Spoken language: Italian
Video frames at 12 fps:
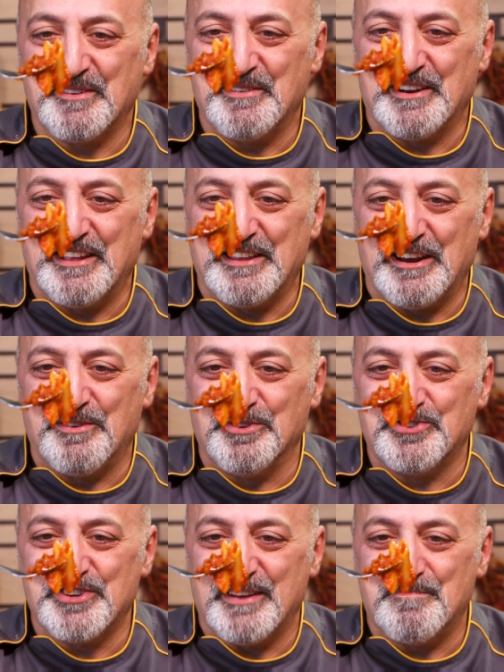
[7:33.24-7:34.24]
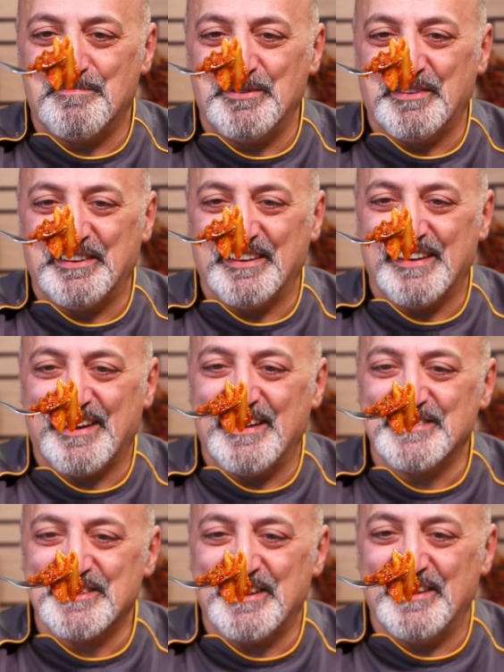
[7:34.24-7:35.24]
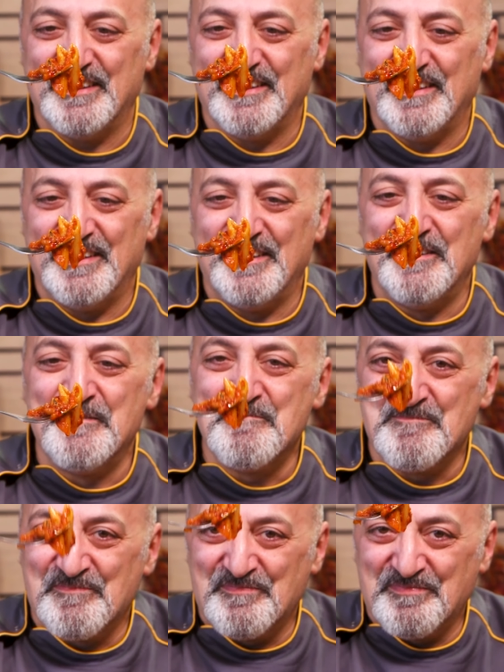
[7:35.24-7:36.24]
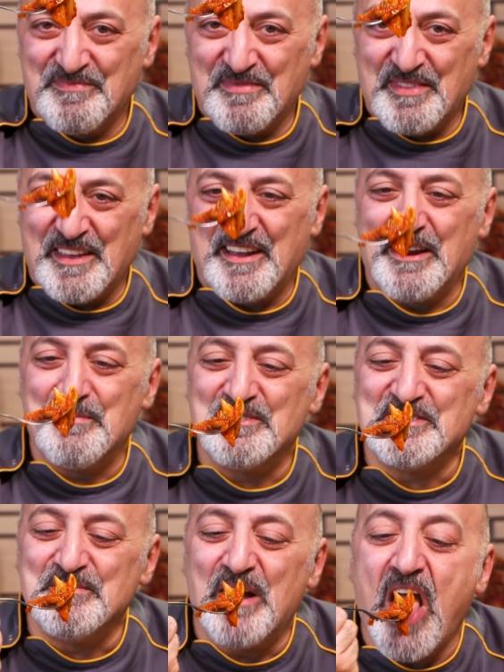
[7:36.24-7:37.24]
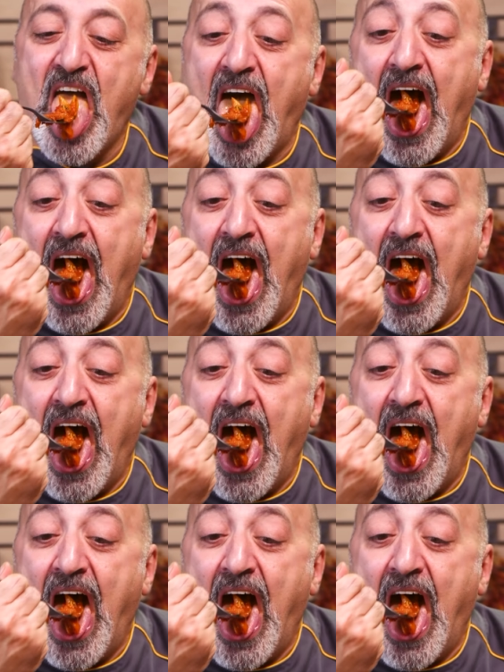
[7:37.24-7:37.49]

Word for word: Guardate la goccia, puc, che casca. Alla prossima.